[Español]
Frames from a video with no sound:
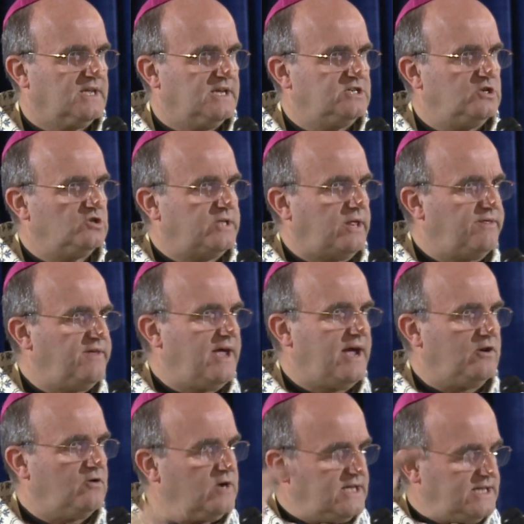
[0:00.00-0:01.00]
Si os
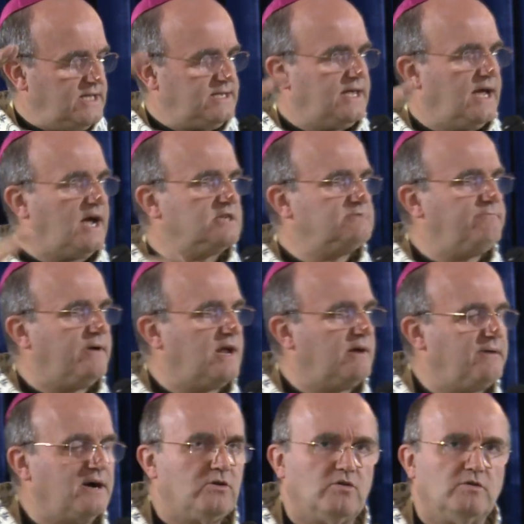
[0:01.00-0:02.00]
decía, ¿no? Que de Texas para
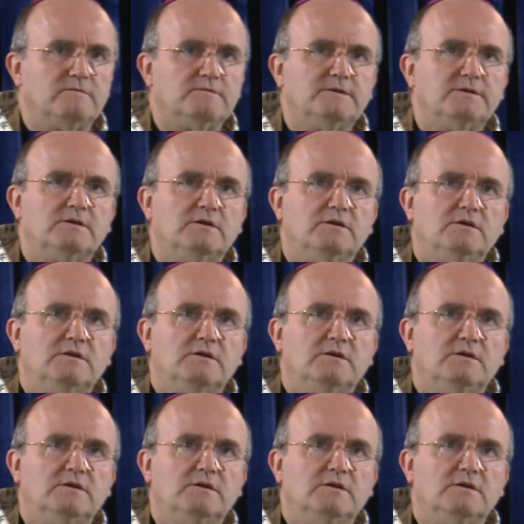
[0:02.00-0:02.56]
abajo,